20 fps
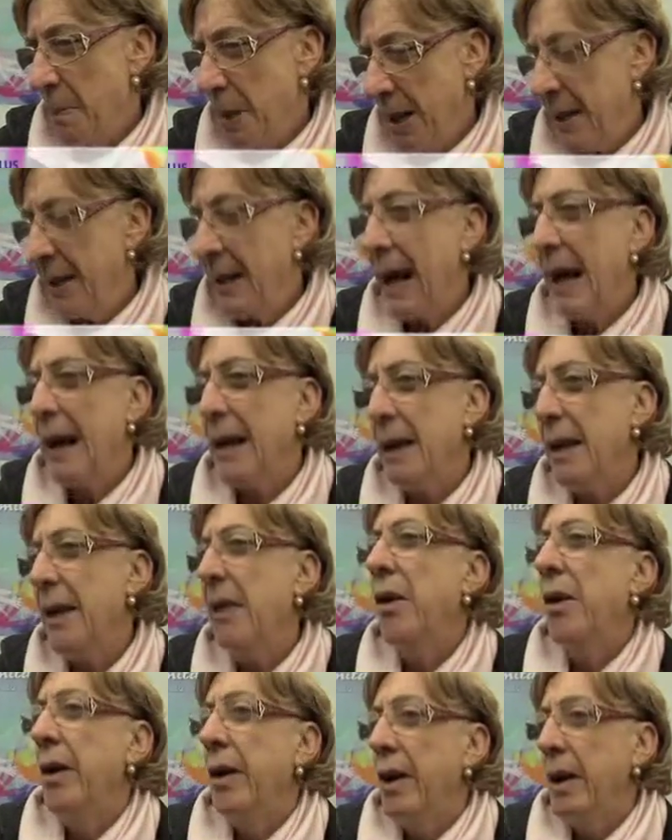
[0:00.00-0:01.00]
mentale
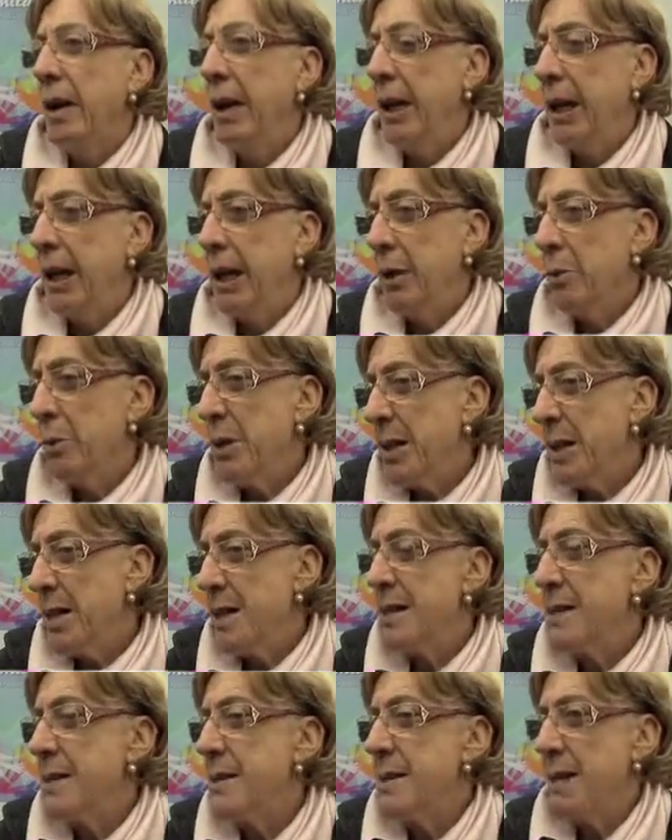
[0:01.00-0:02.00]
e
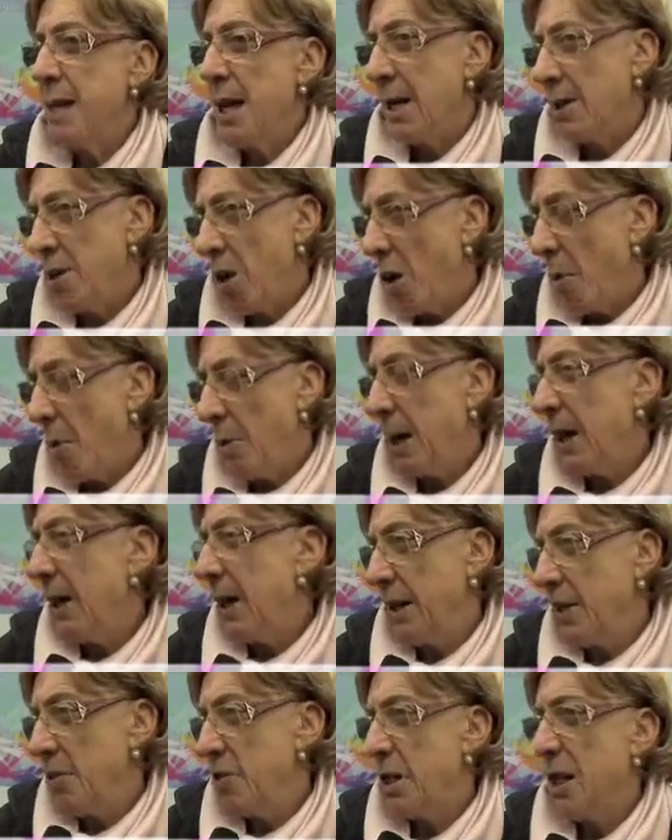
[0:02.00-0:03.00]
quindi si adopera
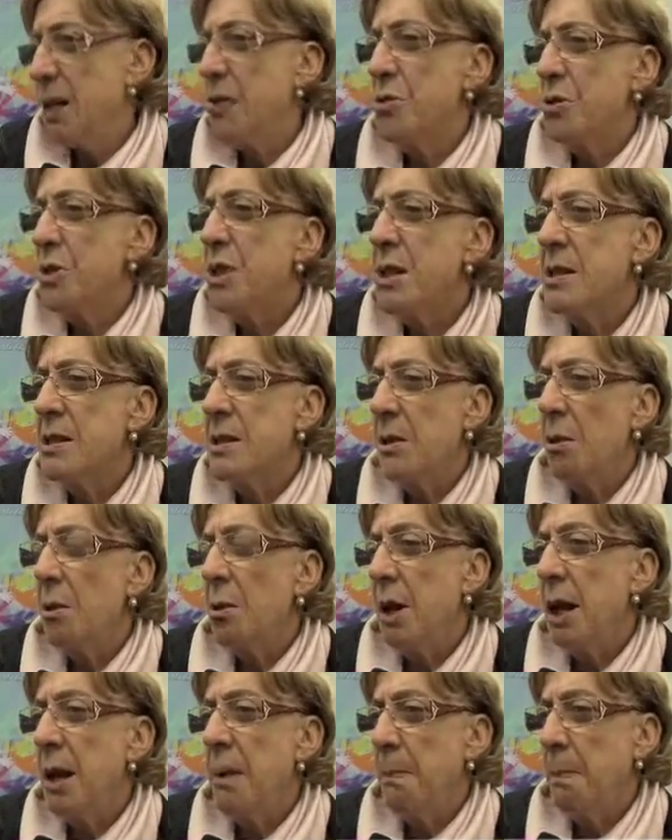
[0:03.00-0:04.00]
la nostra
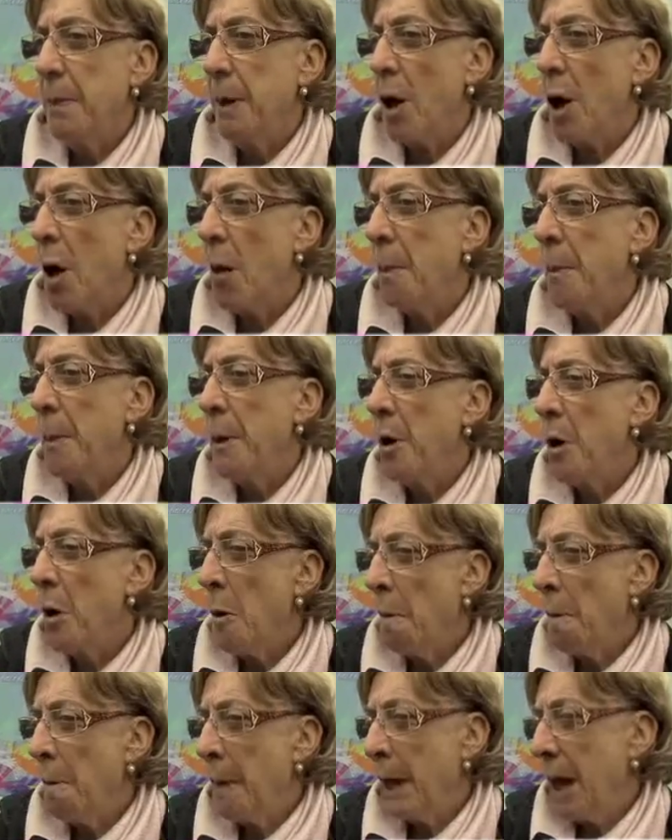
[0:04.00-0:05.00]
associazione
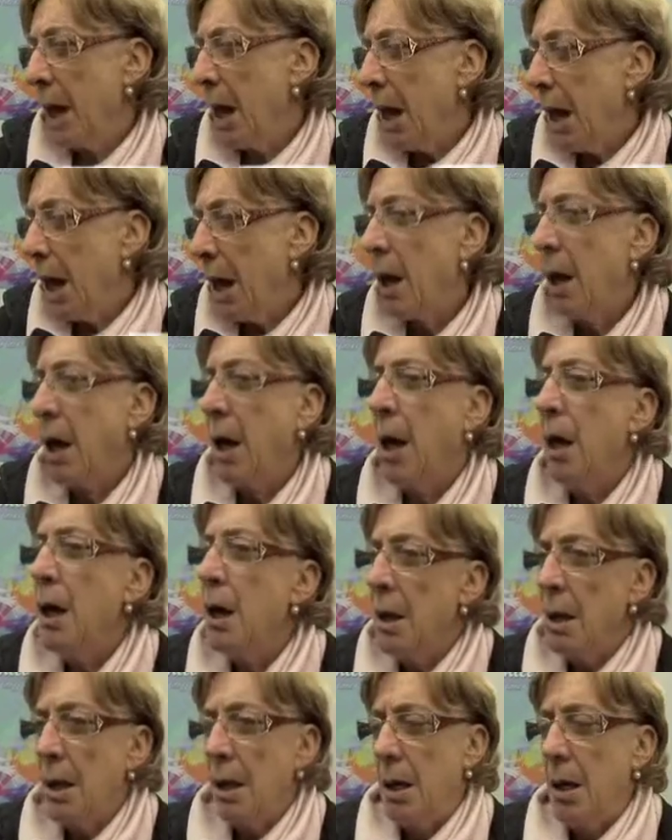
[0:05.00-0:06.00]
proprio per
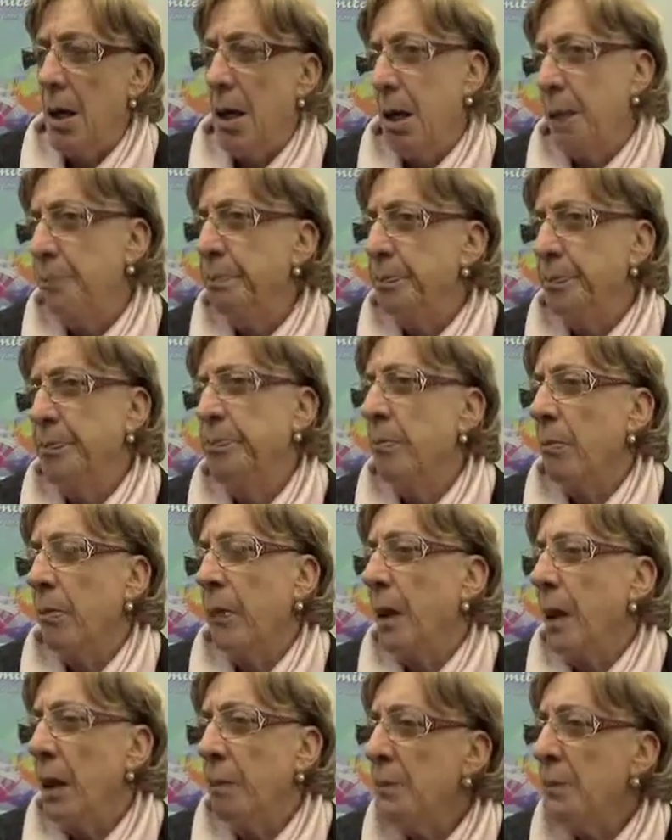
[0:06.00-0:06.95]
ehm,